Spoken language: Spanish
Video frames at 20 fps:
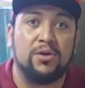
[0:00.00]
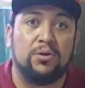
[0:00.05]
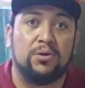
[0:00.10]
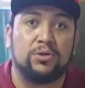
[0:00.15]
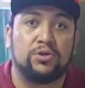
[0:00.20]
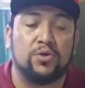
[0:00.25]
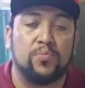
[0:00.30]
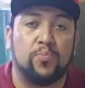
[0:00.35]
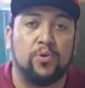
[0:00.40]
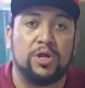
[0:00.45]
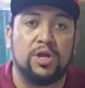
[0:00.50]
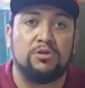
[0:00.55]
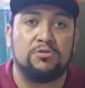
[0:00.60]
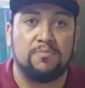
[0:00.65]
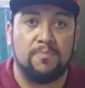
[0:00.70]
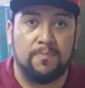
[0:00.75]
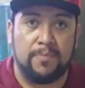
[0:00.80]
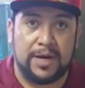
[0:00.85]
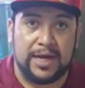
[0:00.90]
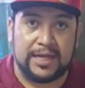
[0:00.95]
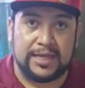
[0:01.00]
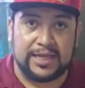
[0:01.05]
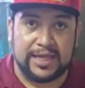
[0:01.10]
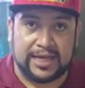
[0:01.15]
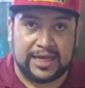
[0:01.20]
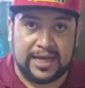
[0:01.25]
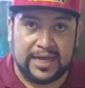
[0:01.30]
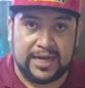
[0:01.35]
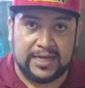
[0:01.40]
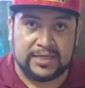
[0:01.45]
Yo lo estoy poniendo en
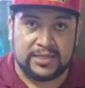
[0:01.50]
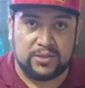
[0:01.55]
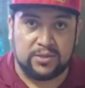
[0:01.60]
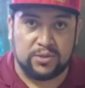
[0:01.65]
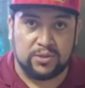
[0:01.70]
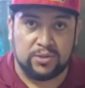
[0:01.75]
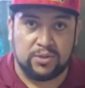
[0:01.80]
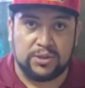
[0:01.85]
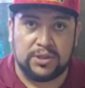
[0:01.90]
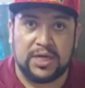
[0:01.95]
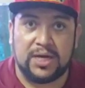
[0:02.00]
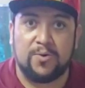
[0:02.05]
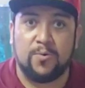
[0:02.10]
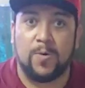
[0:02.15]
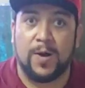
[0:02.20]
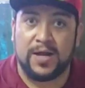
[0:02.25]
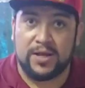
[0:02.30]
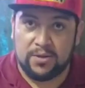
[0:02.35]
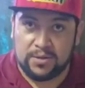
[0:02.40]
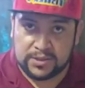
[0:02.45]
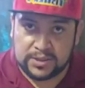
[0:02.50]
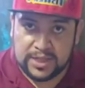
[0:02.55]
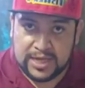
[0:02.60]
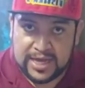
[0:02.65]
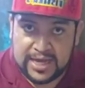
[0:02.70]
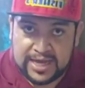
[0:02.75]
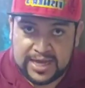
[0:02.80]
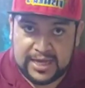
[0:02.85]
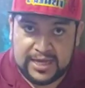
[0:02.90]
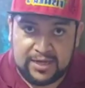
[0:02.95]
práctica en estos dos acuarios,
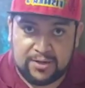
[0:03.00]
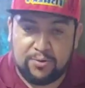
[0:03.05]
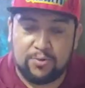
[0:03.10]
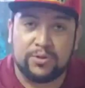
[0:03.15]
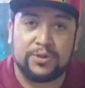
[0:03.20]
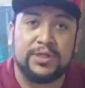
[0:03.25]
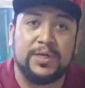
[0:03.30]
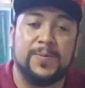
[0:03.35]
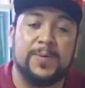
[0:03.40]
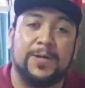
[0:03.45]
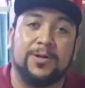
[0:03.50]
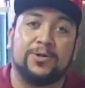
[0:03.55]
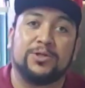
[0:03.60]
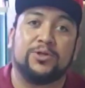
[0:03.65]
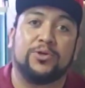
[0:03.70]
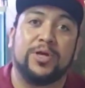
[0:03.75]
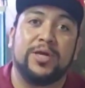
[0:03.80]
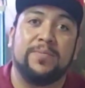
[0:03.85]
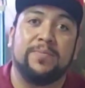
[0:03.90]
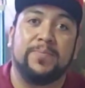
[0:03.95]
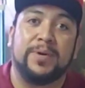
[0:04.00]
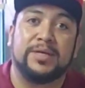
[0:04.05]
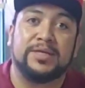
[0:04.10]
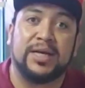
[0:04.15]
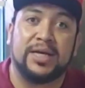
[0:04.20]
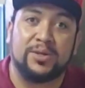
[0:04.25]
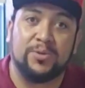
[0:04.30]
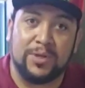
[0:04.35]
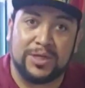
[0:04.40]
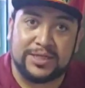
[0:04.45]
inclusive lo estoy
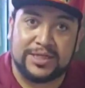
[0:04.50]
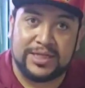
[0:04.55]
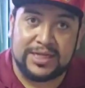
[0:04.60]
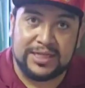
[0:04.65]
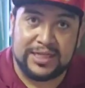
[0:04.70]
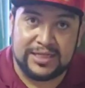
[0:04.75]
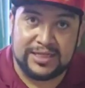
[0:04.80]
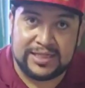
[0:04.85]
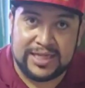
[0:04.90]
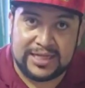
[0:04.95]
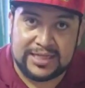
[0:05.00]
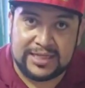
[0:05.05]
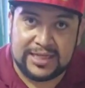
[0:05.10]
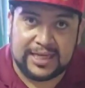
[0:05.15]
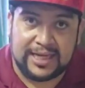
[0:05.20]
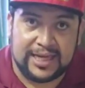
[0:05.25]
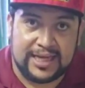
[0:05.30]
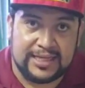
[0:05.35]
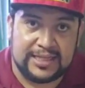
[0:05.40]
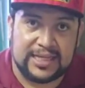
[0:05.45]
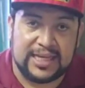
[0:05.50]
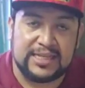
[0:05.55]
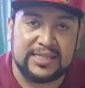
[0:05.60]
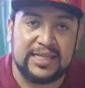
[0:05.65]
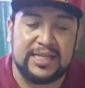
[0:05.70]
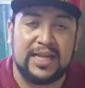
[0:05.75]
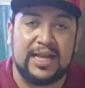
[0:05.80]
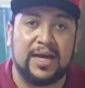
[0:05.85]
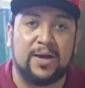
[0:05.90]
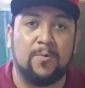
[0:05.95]
empezando a hacer desde hace 15 días
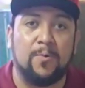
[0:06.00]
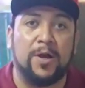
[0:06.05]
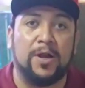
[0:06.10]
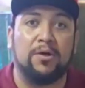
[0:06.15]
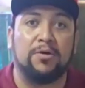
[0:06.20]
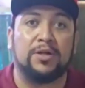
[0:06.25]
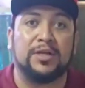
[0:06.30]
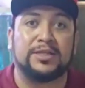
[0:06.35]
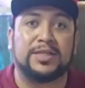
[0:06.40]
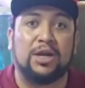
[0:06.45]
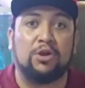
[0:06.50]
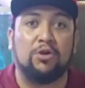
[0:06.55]
en el acuario de